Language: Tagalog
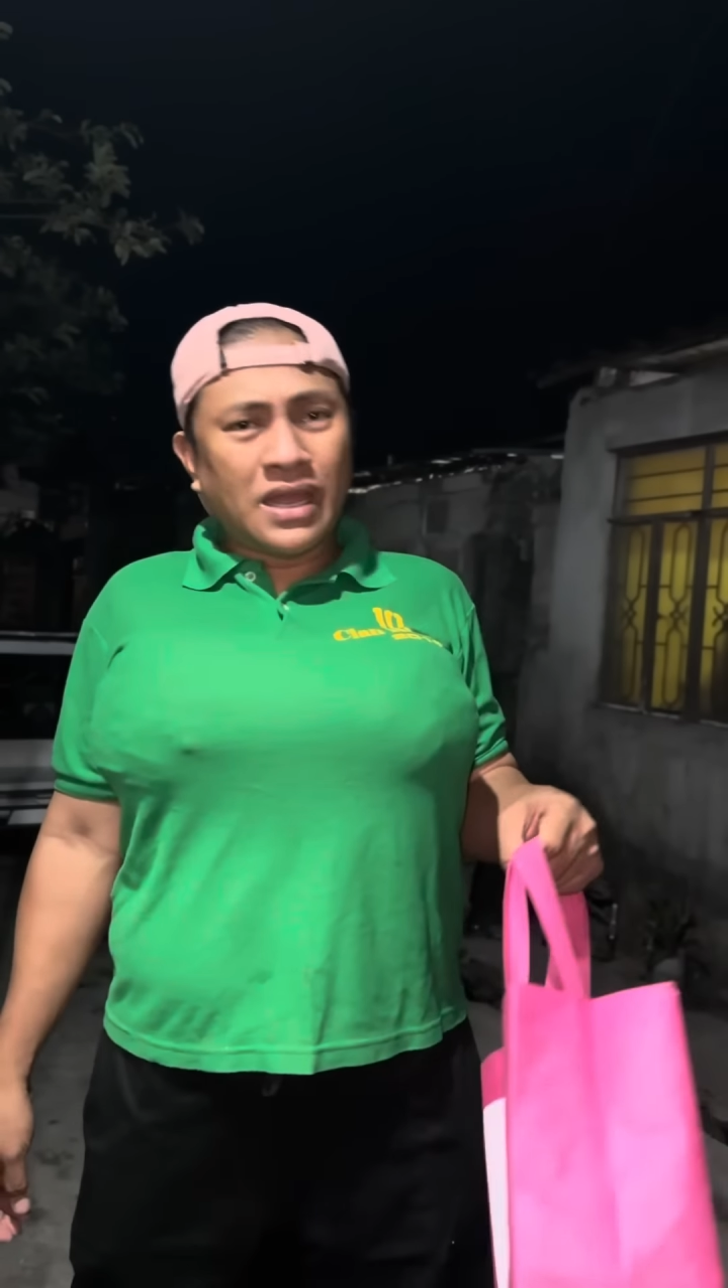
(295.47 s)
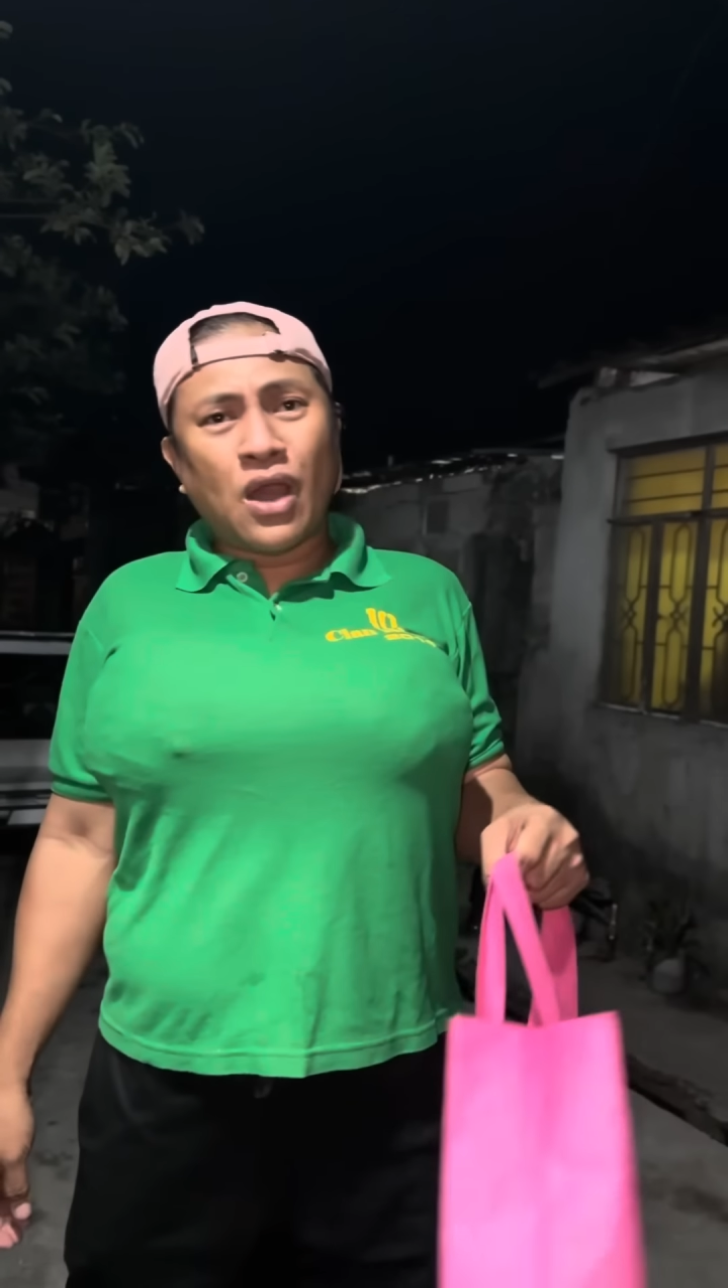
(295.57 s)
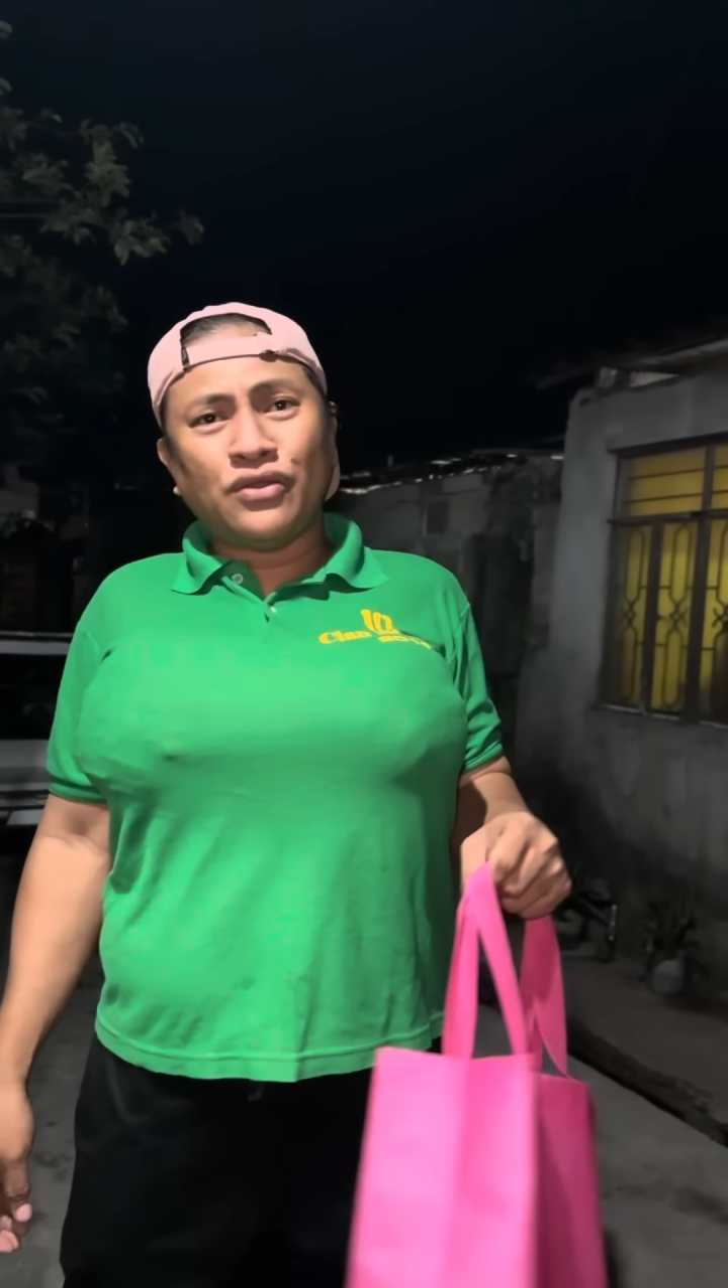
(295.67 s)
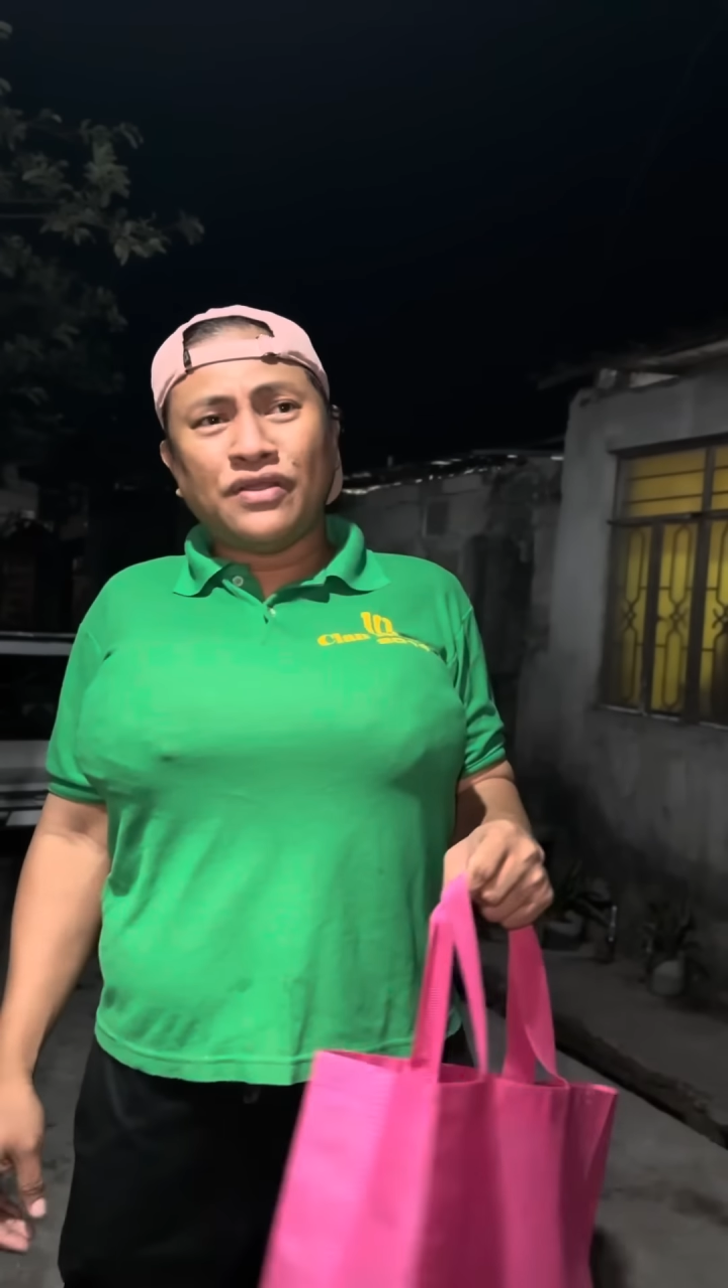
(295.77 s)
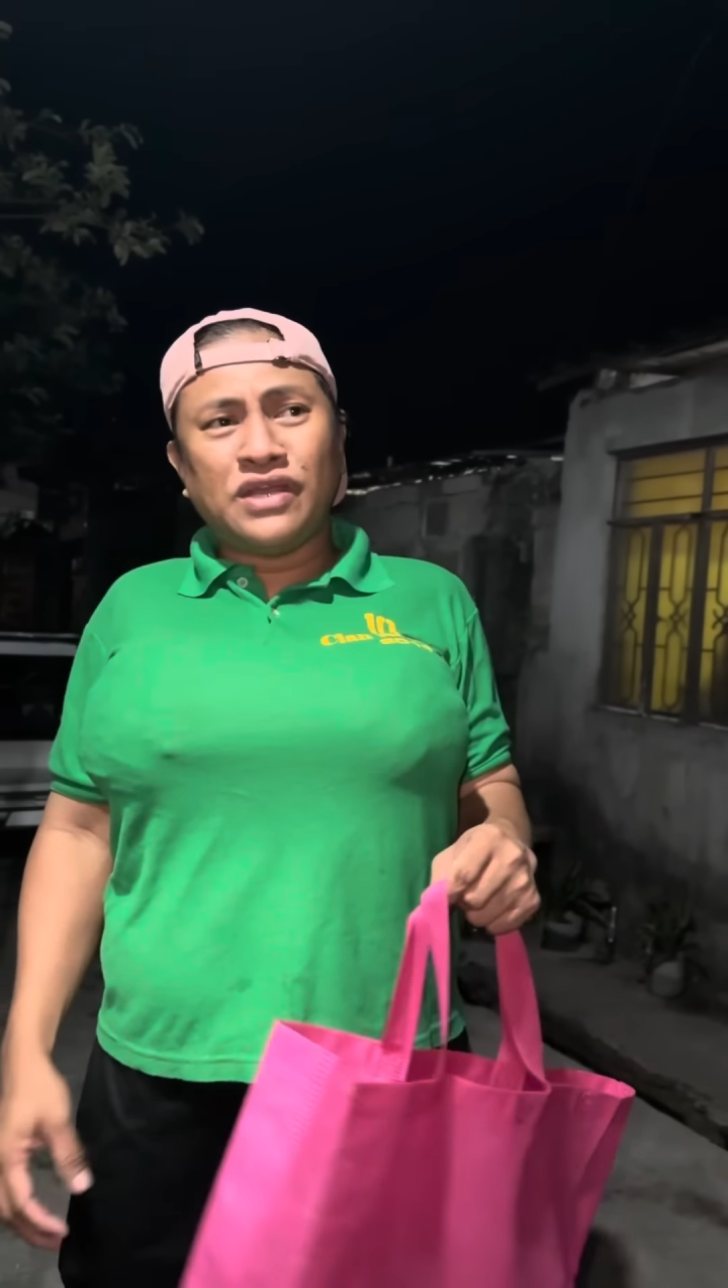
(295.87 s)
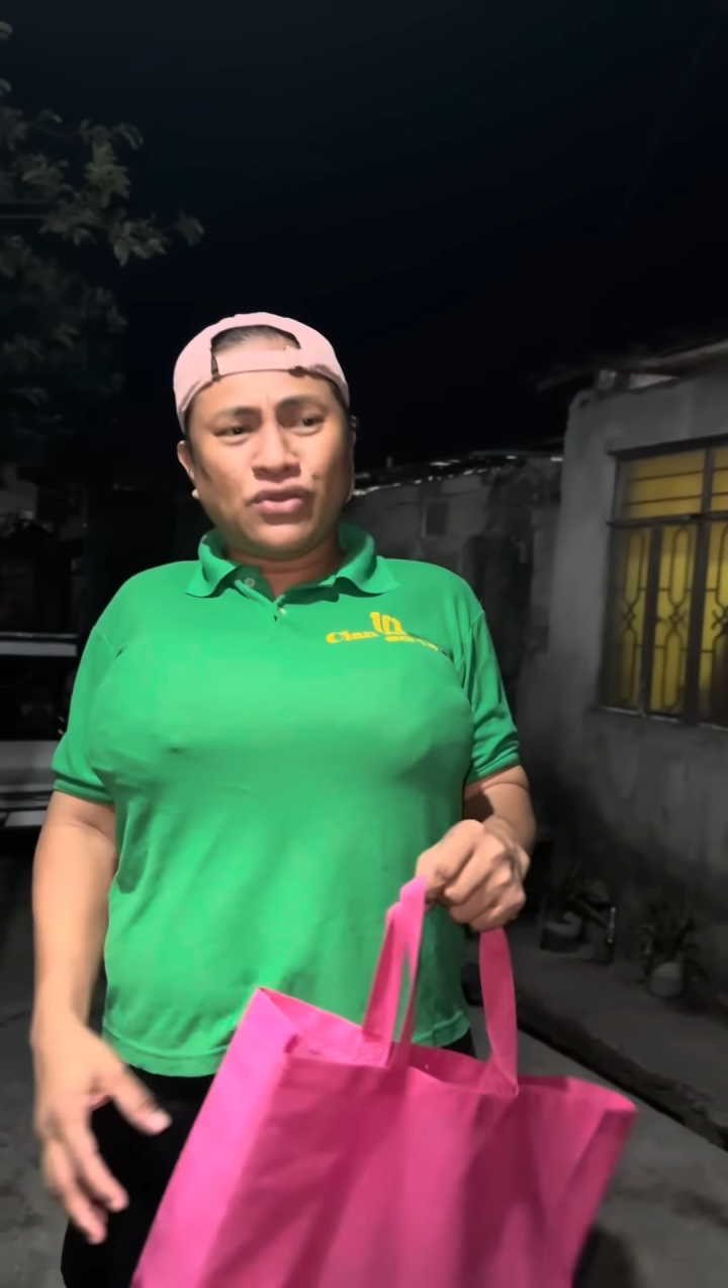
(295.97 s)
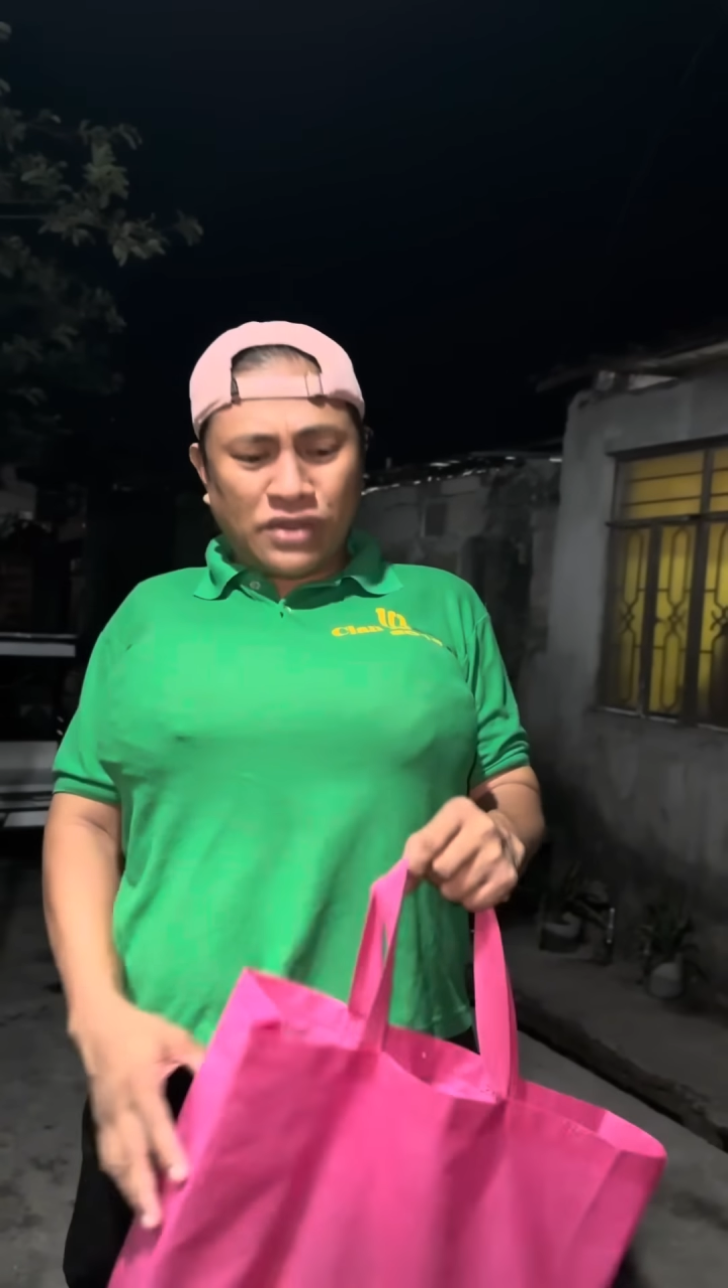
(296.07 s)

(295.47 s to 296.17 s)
ako nandito